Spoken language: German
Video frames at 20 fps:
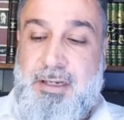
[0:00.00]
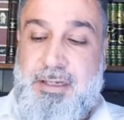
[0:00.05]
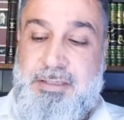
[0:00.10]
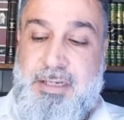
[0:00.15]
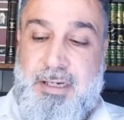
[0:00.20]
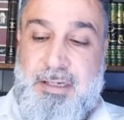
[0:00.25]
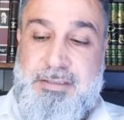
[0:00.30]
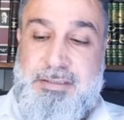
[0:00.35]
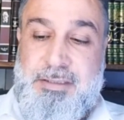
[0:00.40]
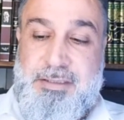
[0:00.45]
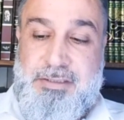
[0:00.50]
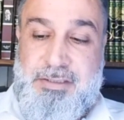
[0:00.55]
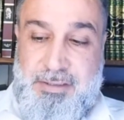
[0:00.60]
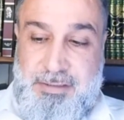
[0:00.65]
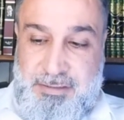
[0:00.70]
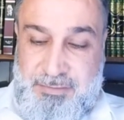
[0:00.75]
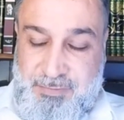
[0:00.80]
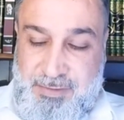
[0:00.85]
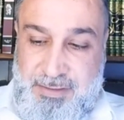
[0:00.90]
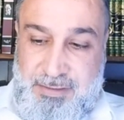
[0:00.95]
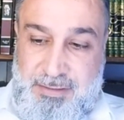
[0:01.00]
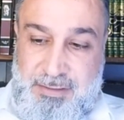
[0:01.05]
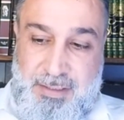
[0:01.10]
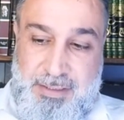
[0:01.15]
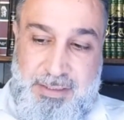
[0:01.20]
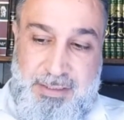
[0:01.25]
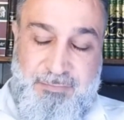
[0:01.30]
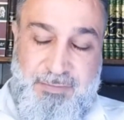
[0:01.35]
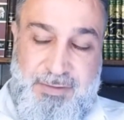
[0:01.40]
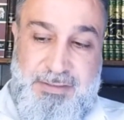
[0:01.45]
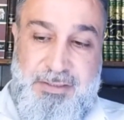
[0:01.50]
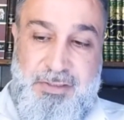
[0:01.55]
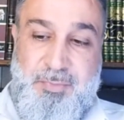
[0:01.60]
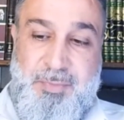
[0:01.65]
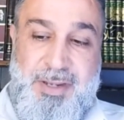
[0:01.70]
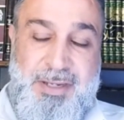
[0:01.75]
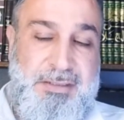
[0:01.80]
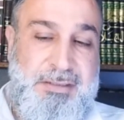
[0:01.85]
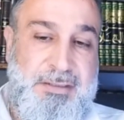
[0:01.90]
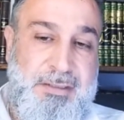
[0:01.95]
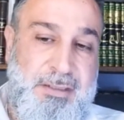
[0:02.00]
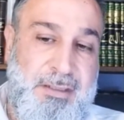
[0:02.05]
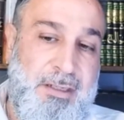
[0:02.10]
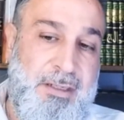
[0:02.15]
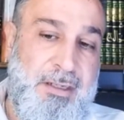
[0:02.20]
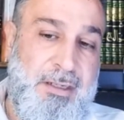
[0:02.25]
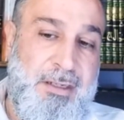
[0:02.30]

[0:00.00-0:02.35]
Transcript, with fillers: Er sagt ins Gesicht, wenn ihm irgendwas nicht passt.